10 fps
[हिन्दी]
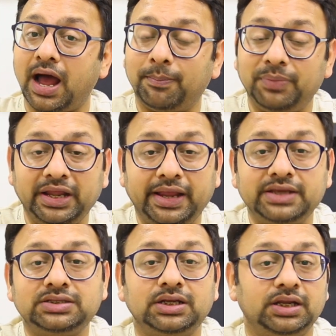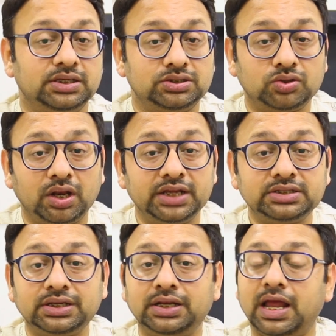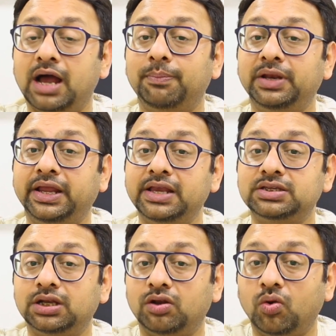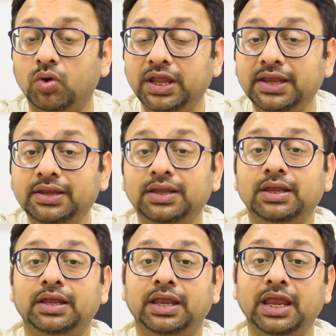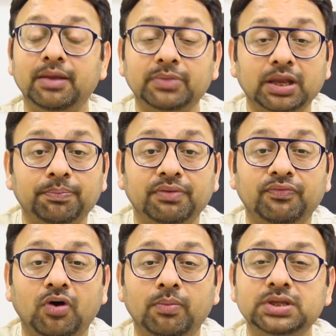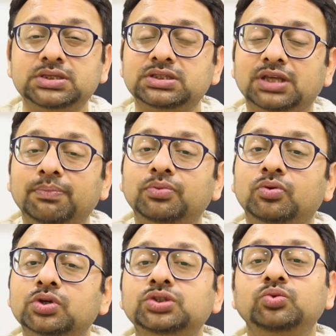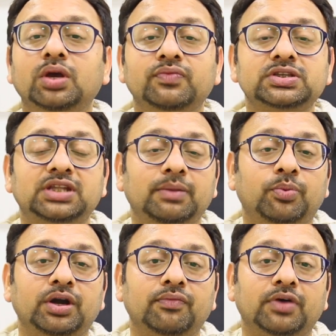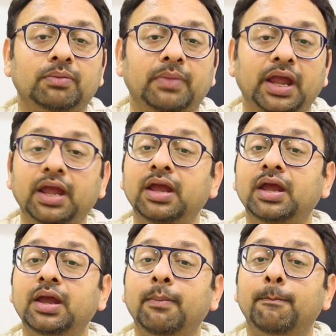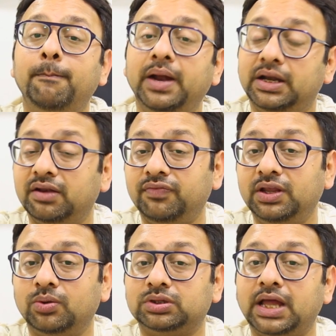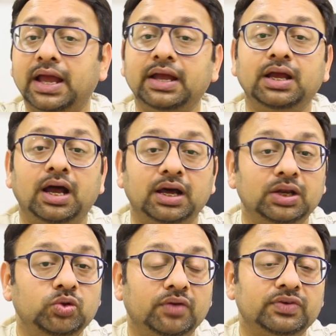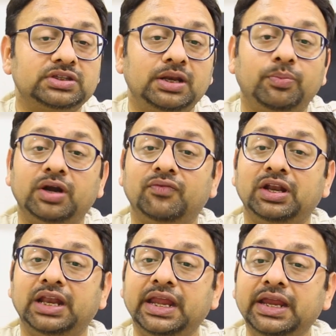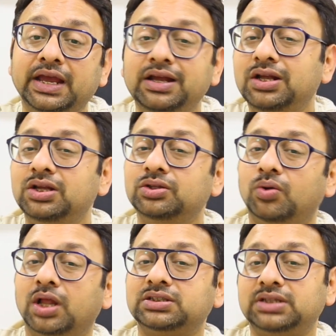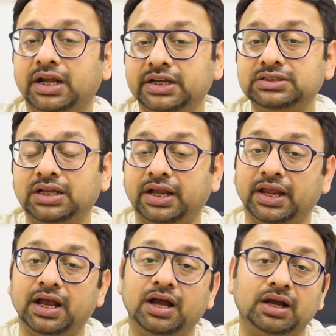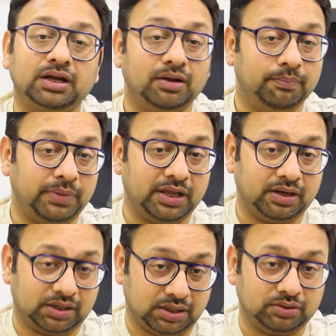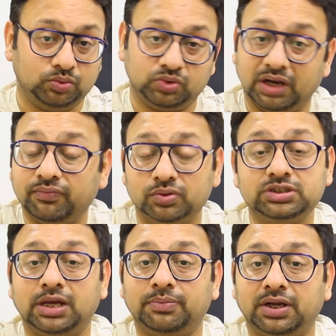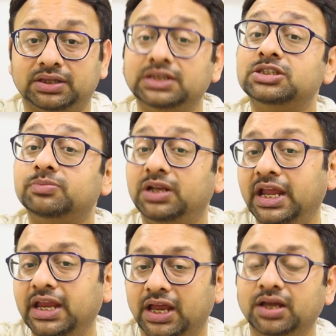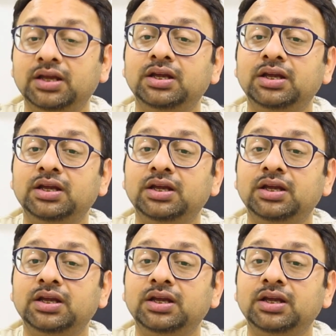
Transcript: एप्लीकेशन इंस्टॉलेशन एप्लीकेशन लोडिंग गेम के परफॉर्मेंस सब कुछ यू एफ एस थ्री पॉइंट वन में बेटर फील होता है अगर यू एफ एस थ्री पॉइंट वन नहीं है थोड़ा स्लगिश लगेगा कंपेयर अगर दूसरे फ़ोन से आप करते हैं जिसमें नहीं है